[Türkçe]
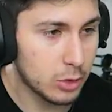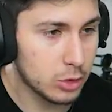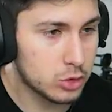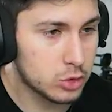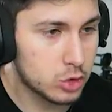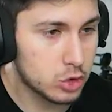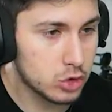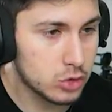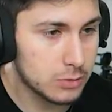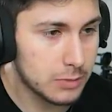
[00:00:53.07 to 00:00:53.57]

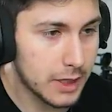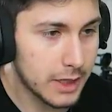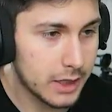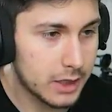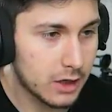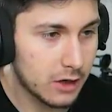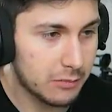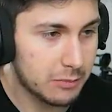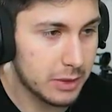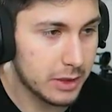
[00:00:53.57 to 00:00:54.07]
modsuz
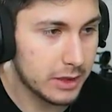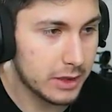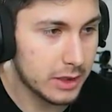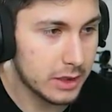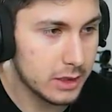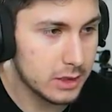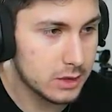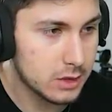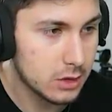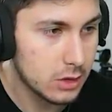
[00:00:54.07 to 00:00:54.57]
Minecraft
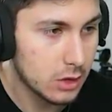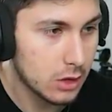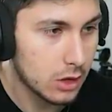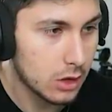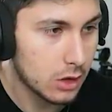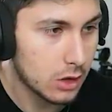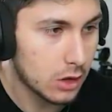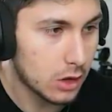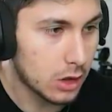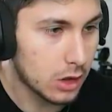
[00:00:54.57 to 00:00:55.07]
bildiğiniz.
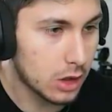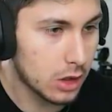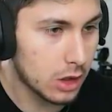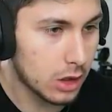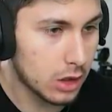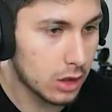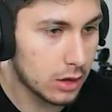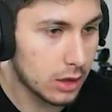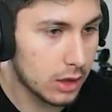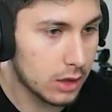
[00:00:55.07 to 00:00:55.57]

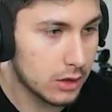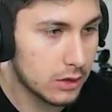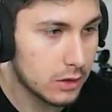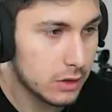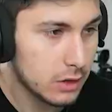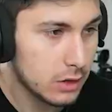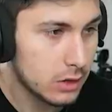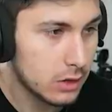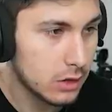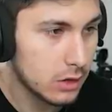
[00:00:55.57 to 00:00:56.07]
Ananı arılar.
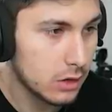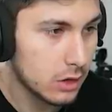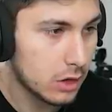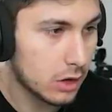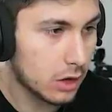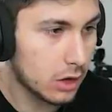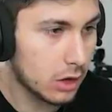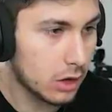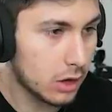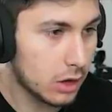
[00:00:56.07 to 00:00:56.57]

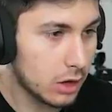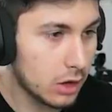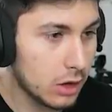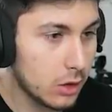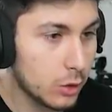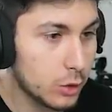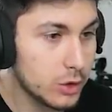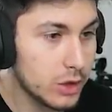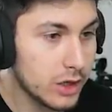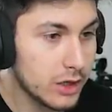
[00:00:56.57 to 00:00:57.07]

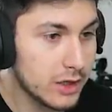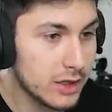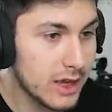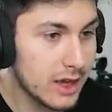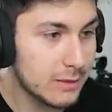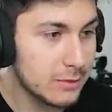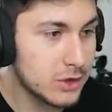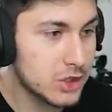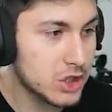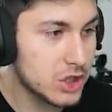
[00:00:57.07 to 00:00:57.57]
Aa oyuna arı
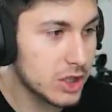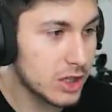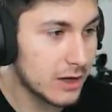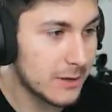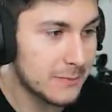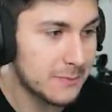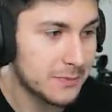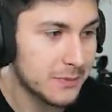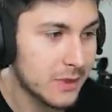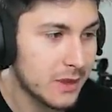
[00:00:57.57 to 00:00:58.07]

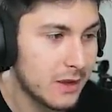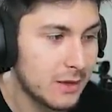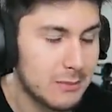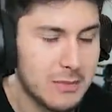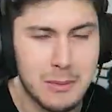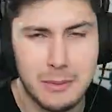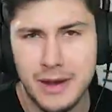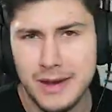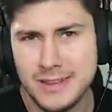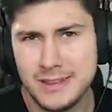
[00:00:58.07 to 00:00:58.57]
gelmişti.
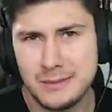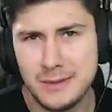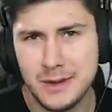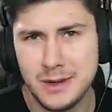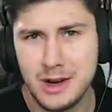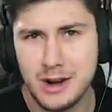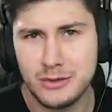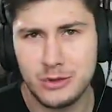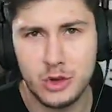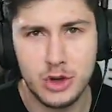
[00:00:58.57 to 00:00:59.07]
Ben bayağıdır
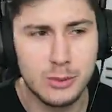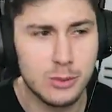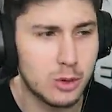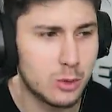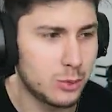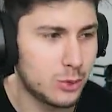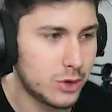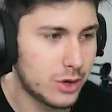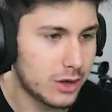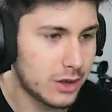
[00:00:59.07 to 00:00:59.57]
Minecraft oynamıyorum bu